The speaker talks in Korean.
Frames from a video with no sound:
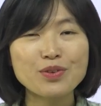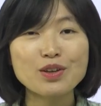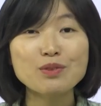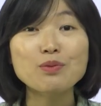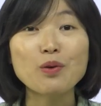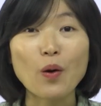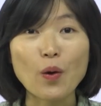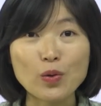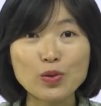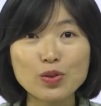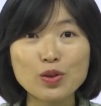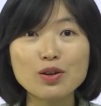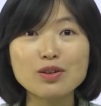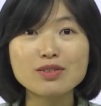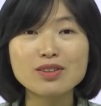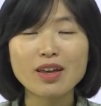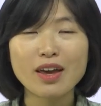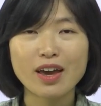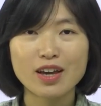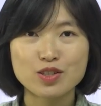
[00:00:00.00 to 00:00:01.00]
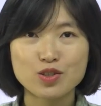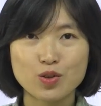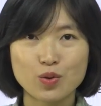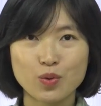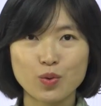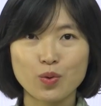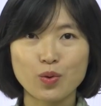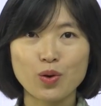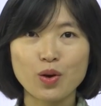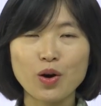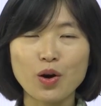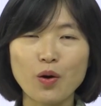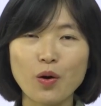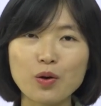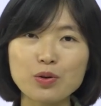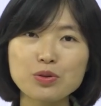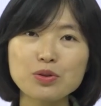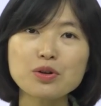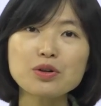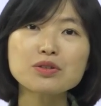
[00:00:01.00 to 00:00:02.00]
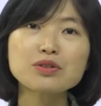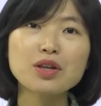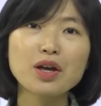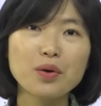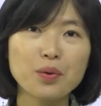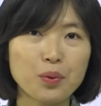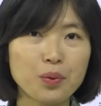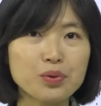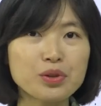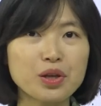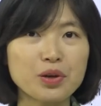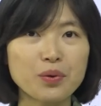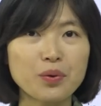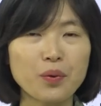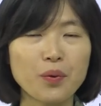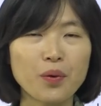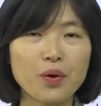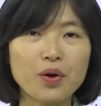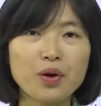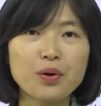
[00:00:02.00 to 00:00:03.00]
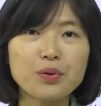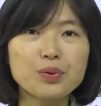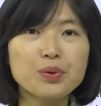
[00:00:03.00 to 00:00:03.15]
뭐 어떨 때 애시고 어떨 때 온이고